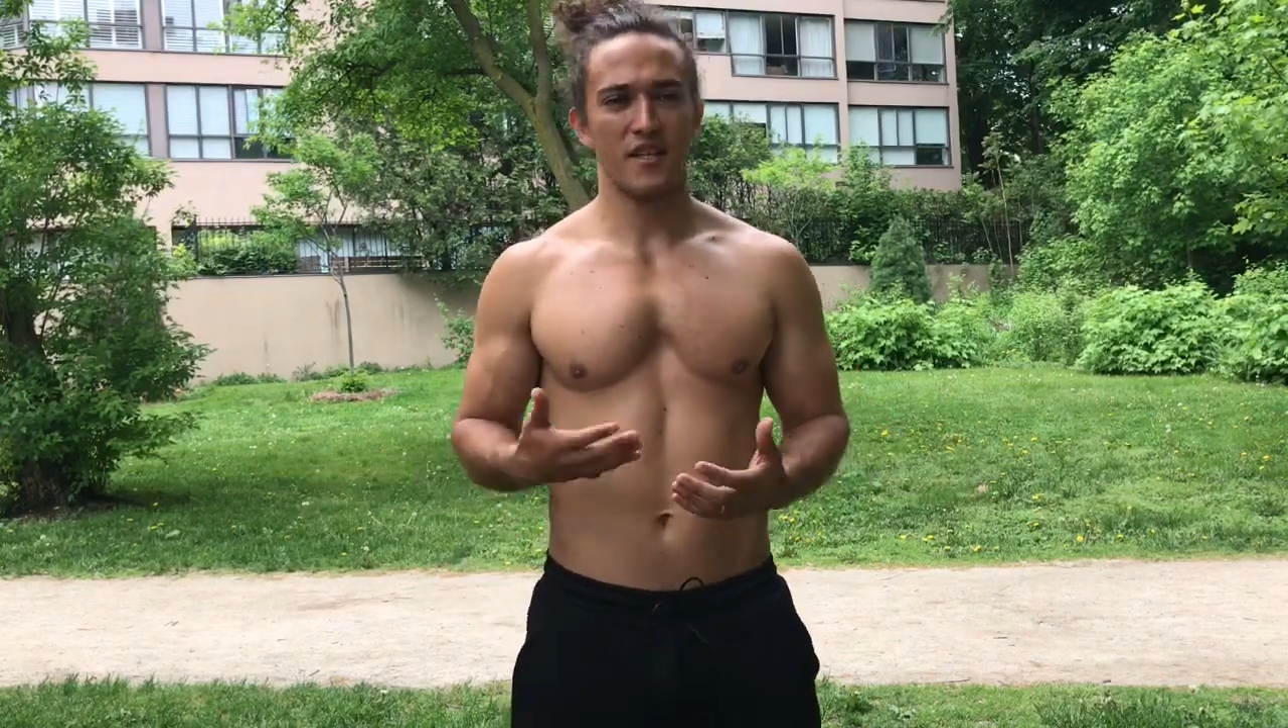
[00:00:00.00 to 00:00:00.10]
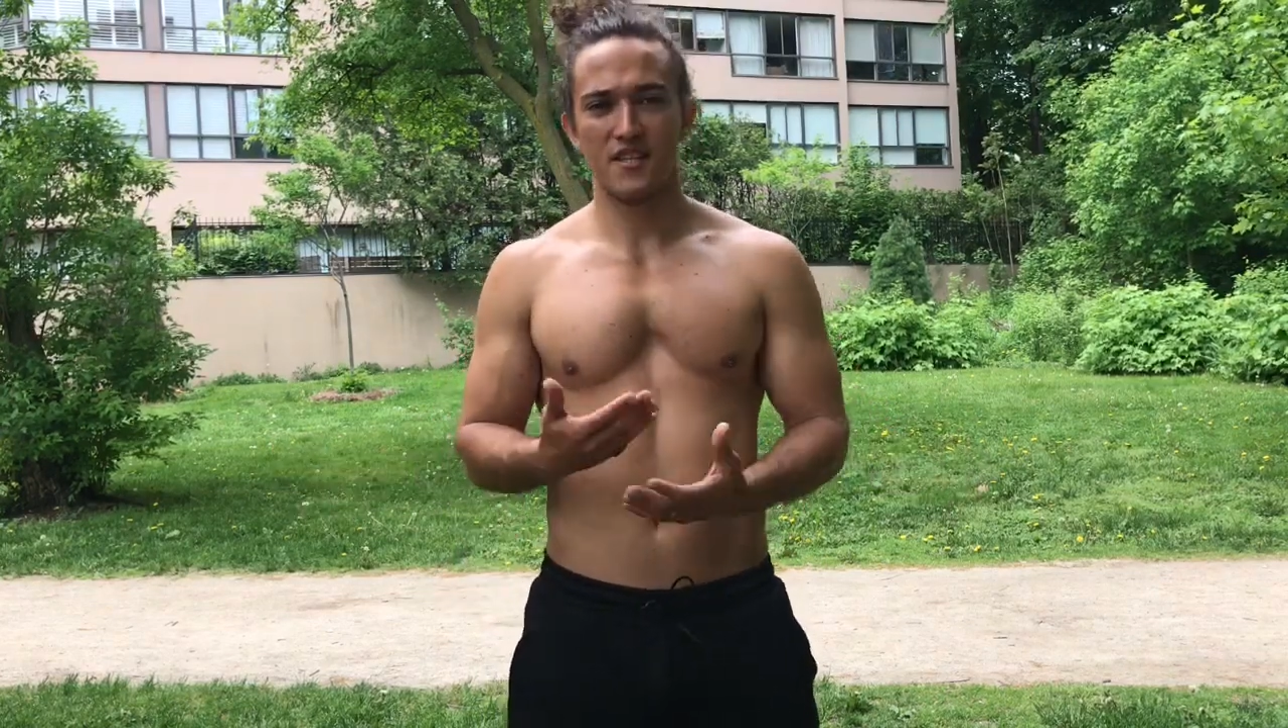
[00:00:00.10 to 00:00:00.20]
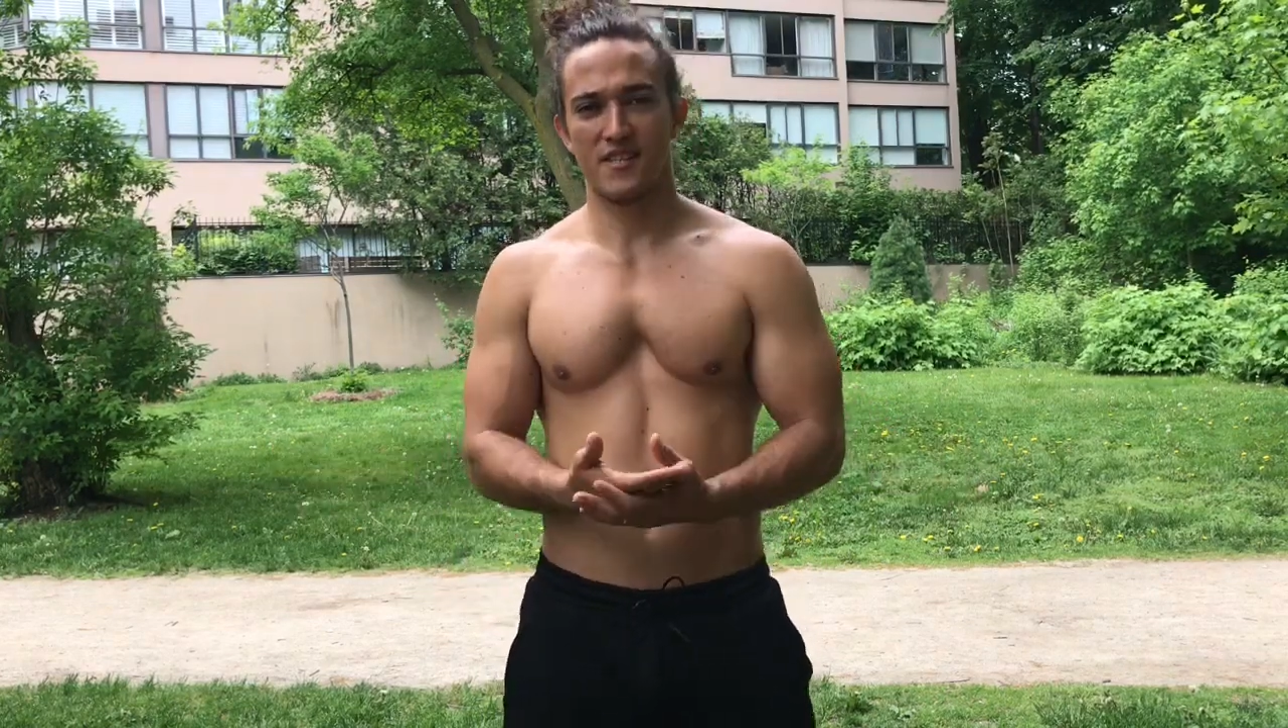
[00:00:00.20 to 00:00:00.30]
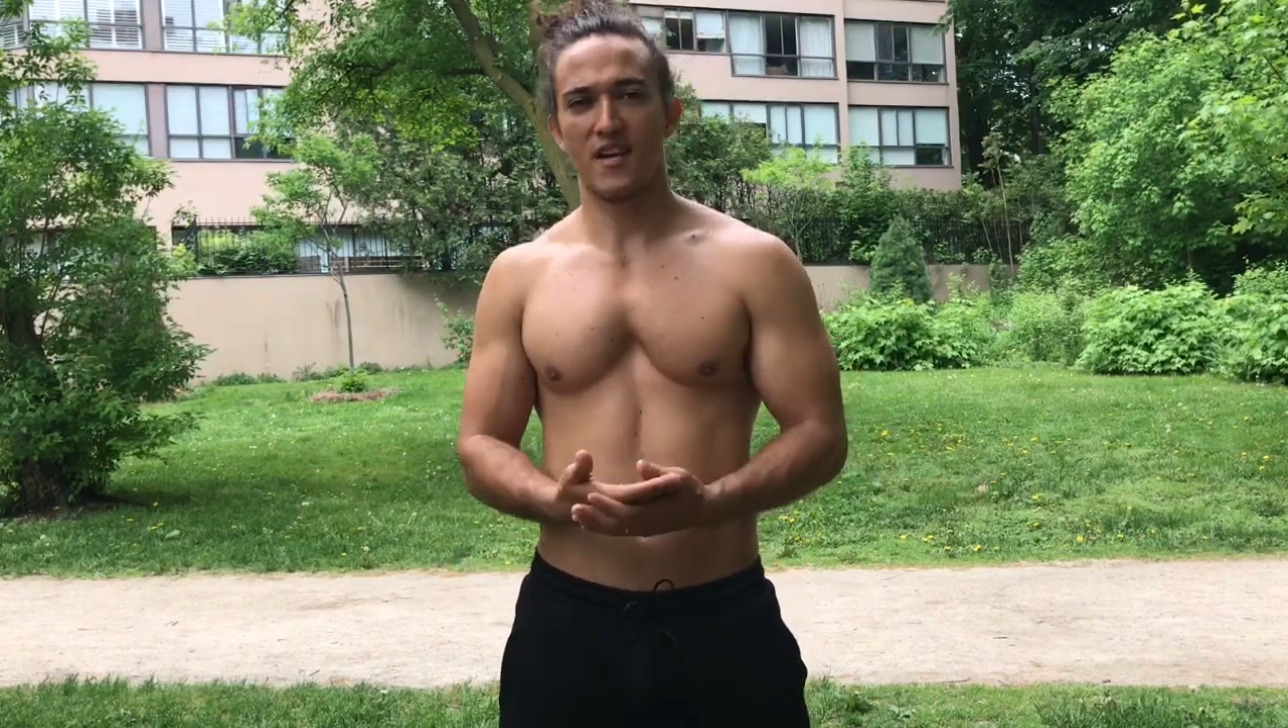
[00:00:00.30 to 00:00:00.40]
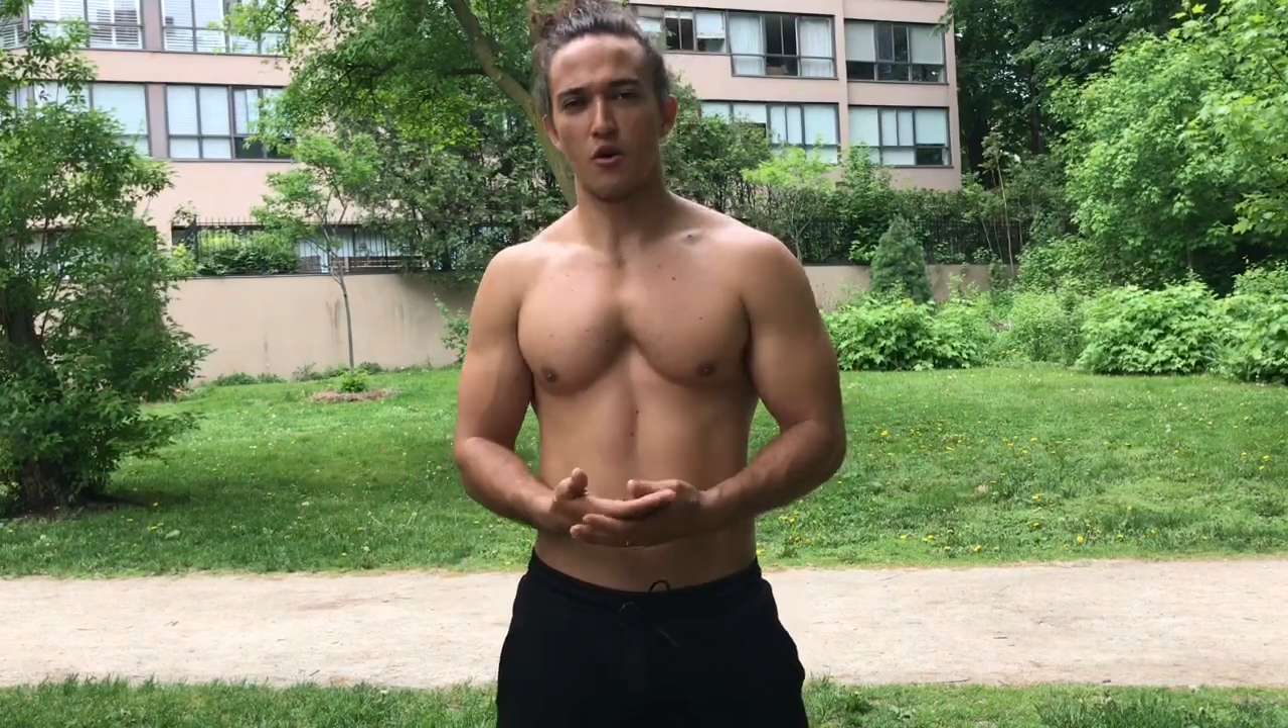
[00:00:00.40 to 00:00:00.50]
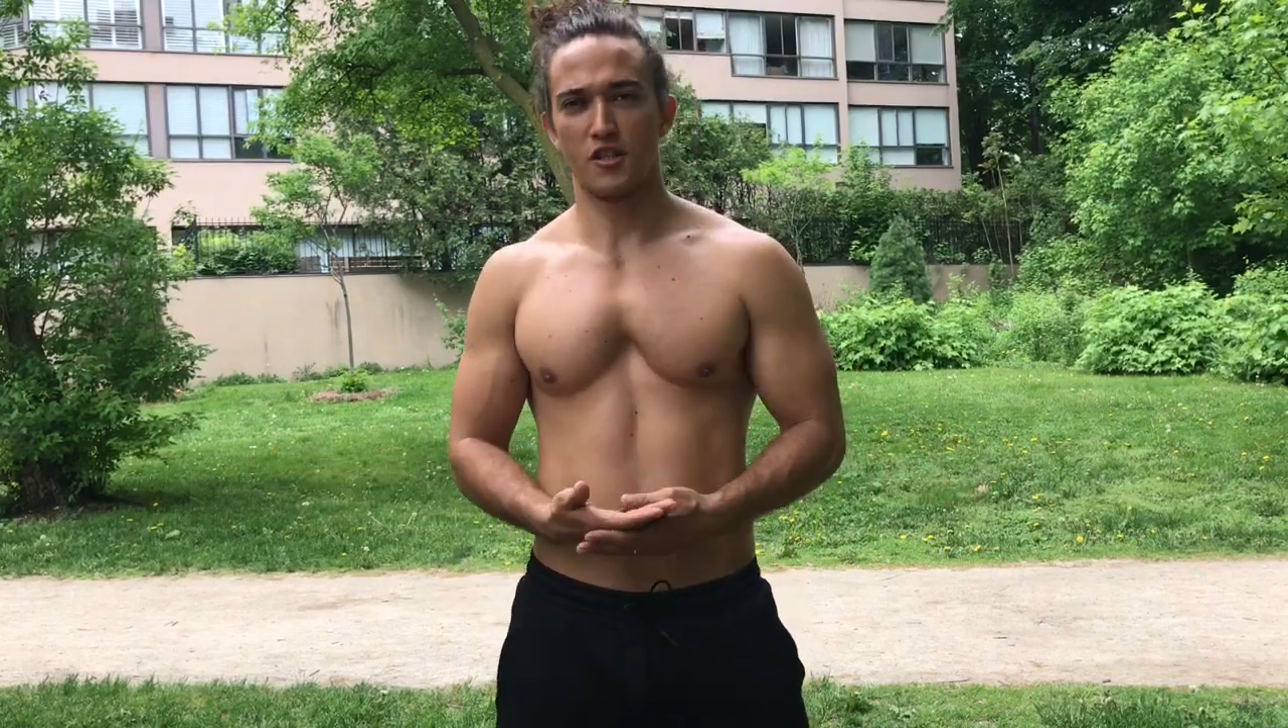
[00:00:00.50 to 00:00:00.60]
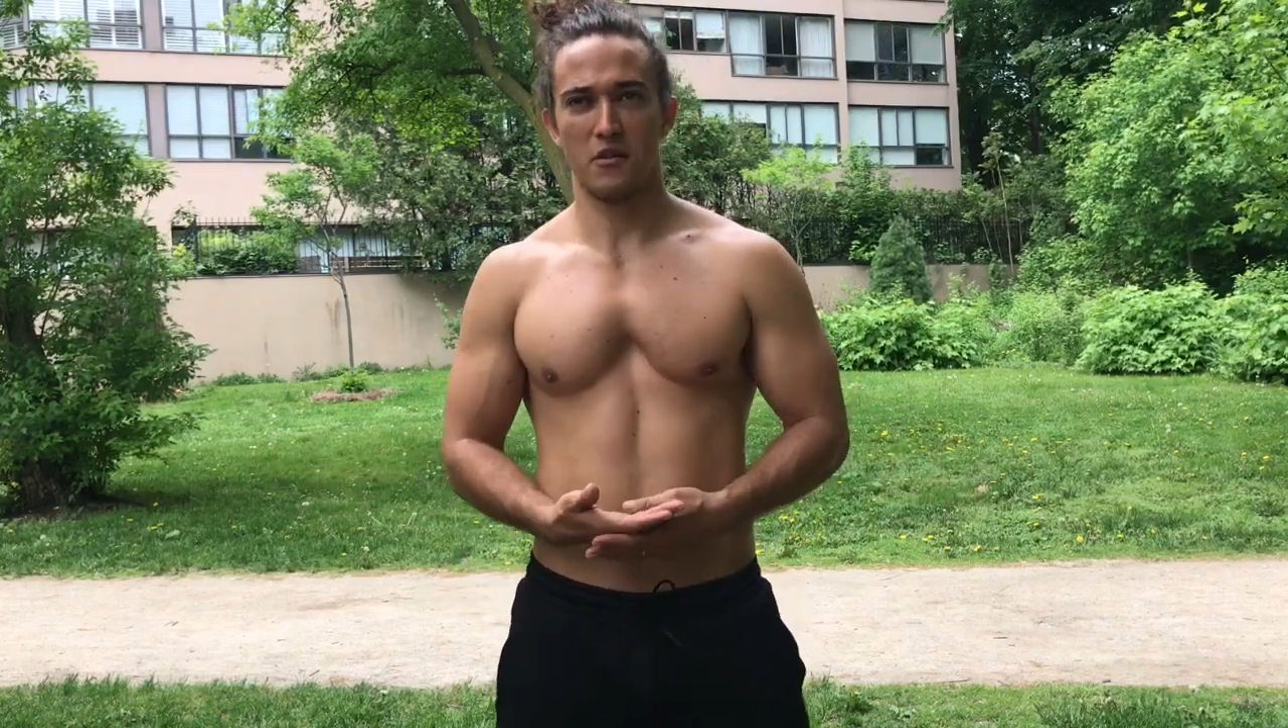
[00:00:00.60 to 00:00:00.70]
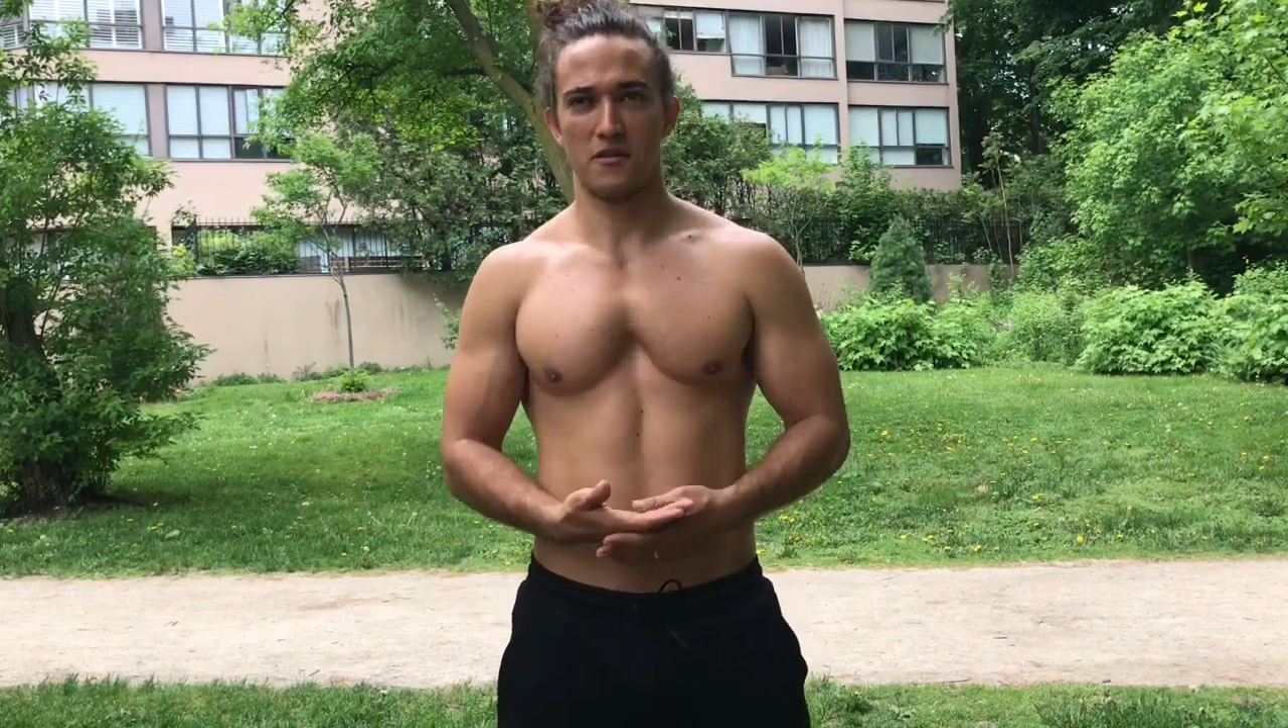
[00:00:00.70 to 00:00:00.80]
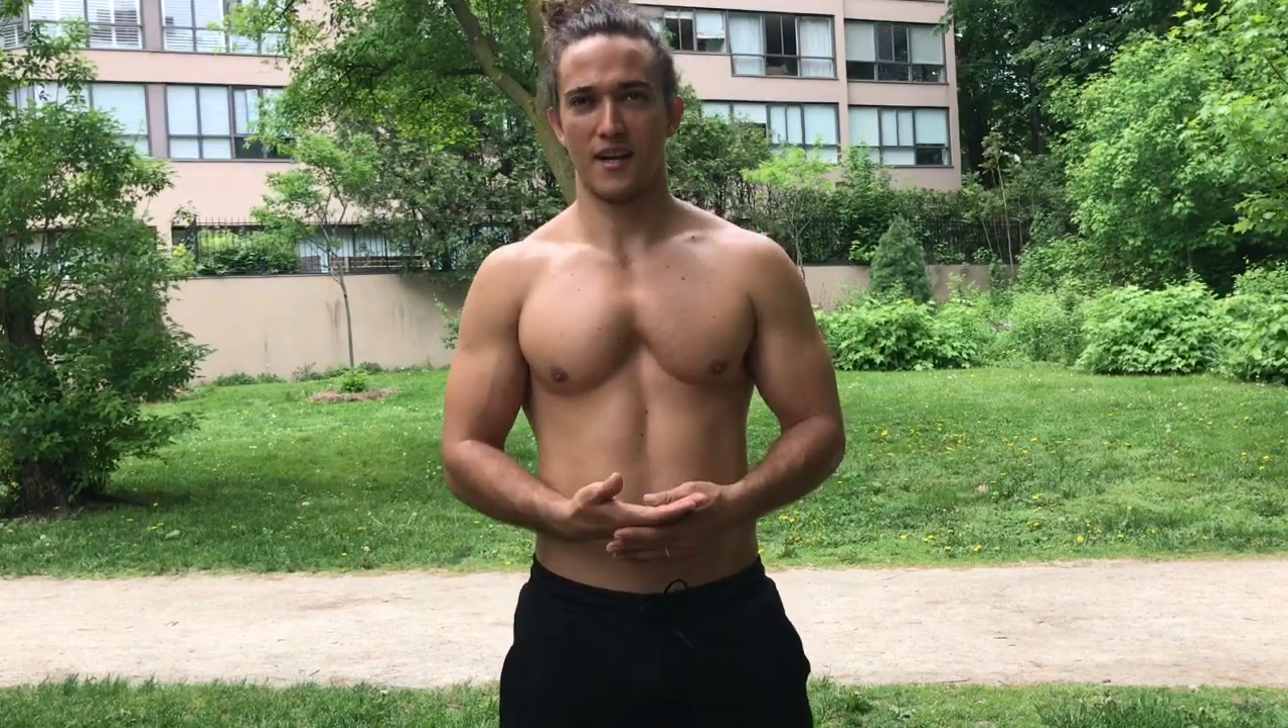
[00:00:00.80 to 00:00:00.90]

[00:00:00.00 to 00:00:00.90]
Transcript: iniciar os treinos